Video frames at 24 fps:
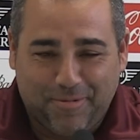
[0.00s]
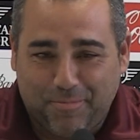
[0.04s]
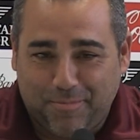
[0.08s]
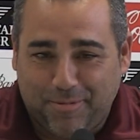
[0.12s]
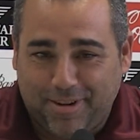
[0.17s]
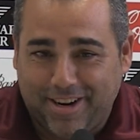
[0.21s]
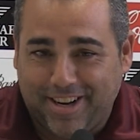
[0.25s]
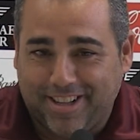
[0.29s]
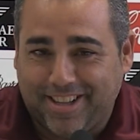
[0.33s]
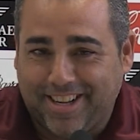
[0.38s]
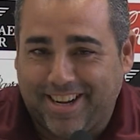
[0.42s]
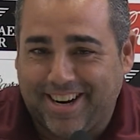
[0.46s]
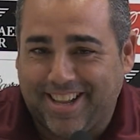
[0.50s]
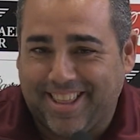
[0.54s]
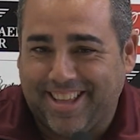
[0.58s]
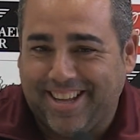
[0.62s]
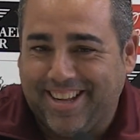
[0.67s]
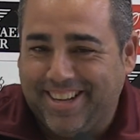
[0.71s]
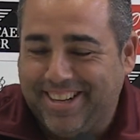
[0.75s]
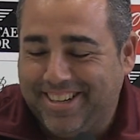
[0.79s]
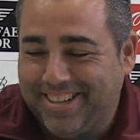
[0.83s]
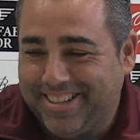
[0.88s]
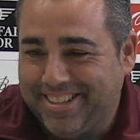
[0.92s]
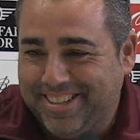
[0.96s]
Buenas
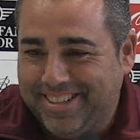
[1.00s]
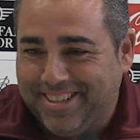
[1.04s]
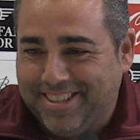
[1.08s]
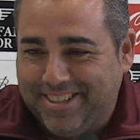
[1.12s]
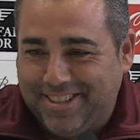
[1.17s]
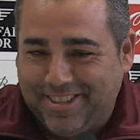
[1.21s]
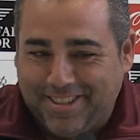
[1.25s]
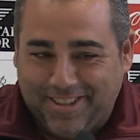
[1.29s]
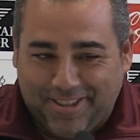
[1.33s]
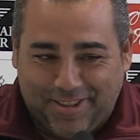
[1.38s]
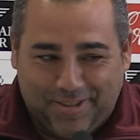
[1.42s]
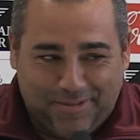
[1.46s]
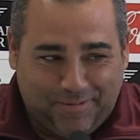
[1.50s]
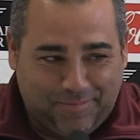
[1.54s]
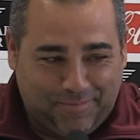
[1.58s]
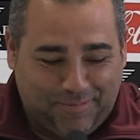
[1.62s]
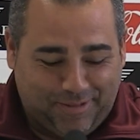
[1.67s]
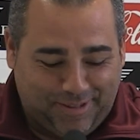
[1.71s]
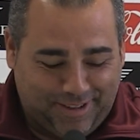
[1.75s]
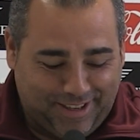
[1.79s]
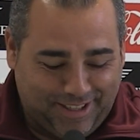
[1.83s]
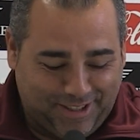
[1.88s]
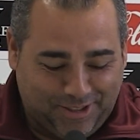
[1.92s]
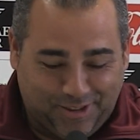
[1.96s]
tardes.
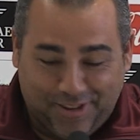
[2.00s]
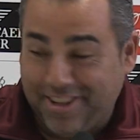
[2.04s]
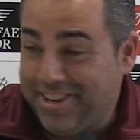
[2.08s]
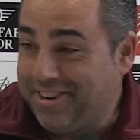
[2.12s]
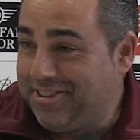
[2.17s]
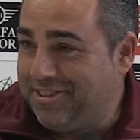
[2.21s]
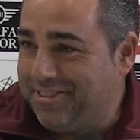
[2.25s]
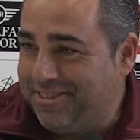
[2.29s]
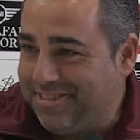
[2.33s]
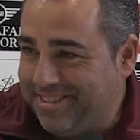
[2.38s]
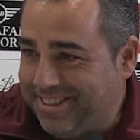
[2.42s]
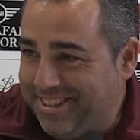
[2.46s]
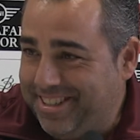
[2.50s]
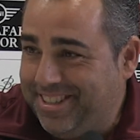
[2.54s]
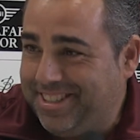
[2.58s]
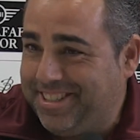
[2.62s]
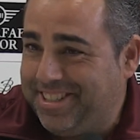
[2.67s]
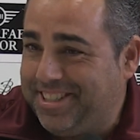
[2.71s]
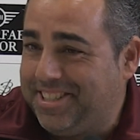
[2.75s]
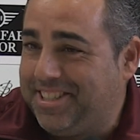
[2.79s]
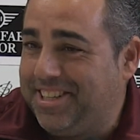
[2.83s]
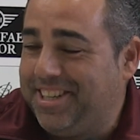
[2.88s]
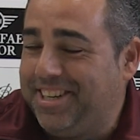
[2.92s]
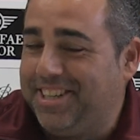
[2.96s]
Por eso digo, y
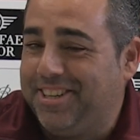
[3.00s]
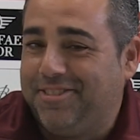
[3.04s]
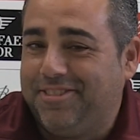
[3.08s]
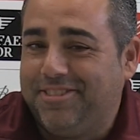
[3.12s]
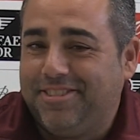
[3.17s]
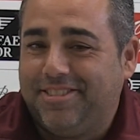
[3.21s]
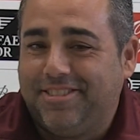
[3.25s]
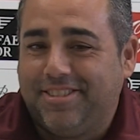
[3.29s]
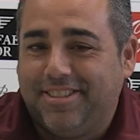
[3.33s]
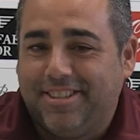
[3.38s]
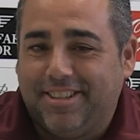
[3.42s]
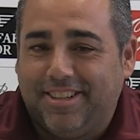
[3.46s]
sí, sí, ¿no?